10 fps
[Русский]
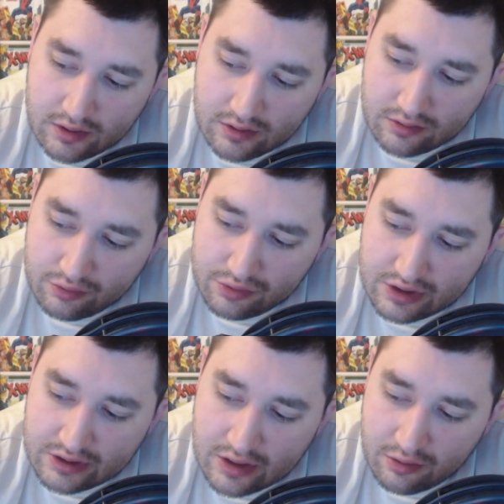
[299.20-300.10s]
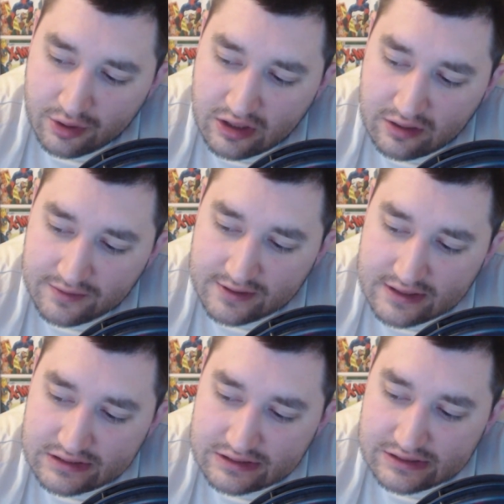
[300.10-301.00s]
ну, технологиями, да,
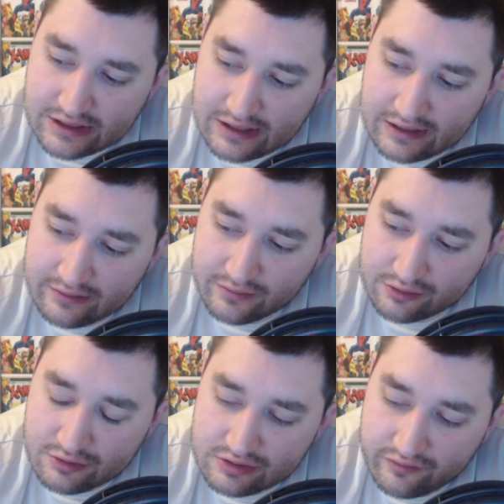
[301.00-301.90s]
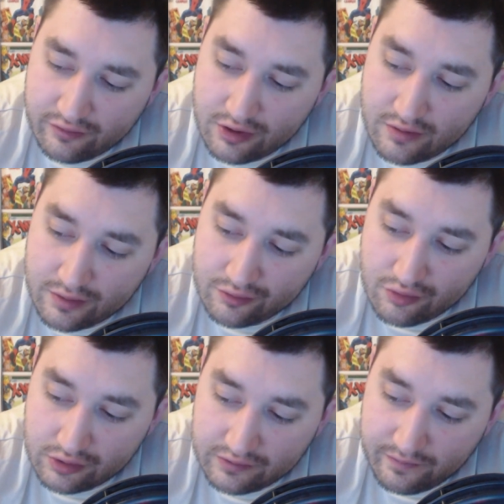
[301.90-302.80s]
социальными. То есть вроде бы, ну
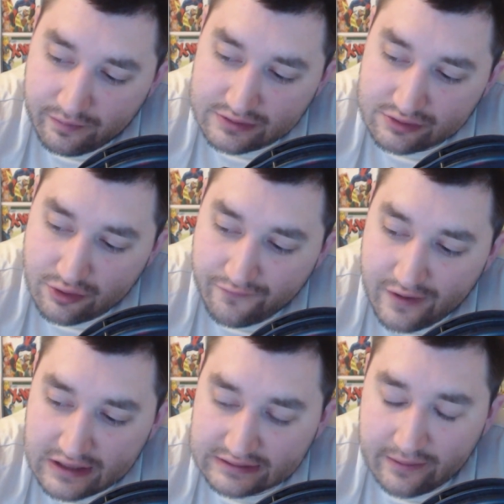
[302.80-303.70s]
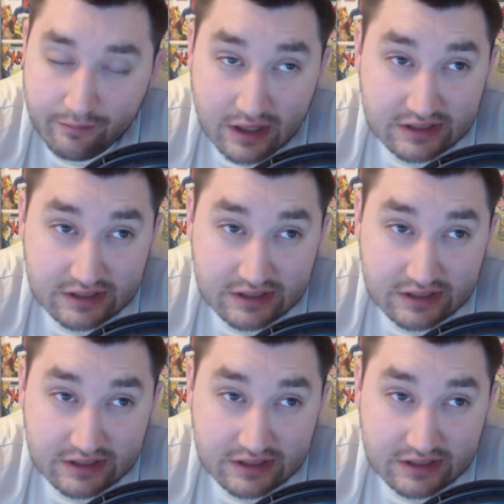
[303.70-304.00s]
вот простой факт, там бакс